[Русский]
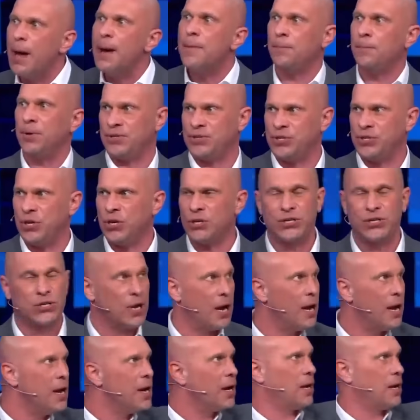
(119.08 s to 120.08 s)
Позиция,
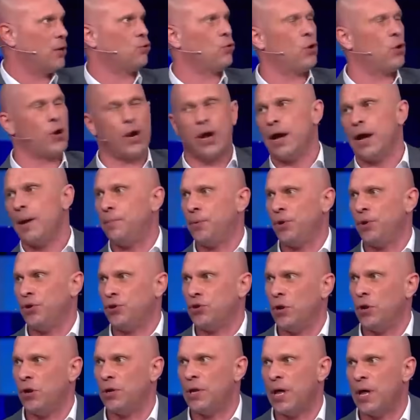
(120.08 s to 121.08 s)
которая
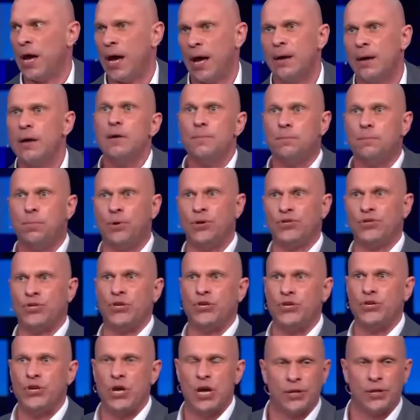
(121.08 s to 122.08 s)
определена
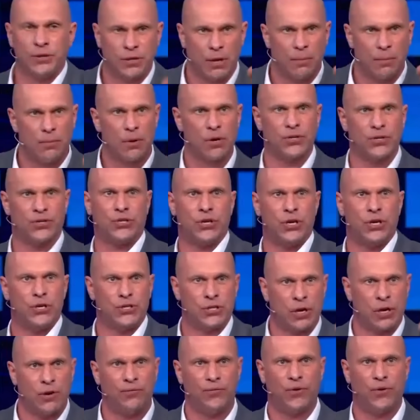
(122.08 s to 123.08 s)
президентом
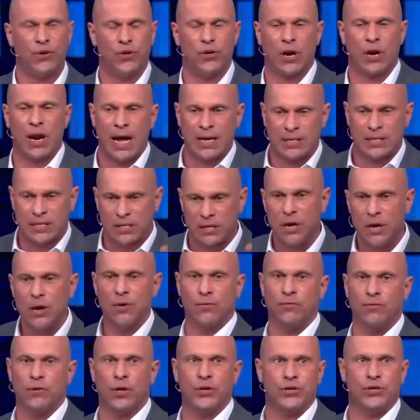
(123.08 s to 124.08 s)
Российской Федерации
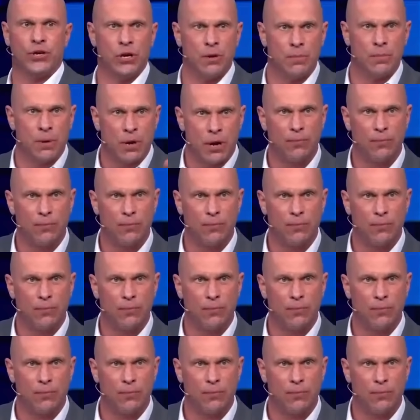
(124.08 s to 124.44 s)
Владимиром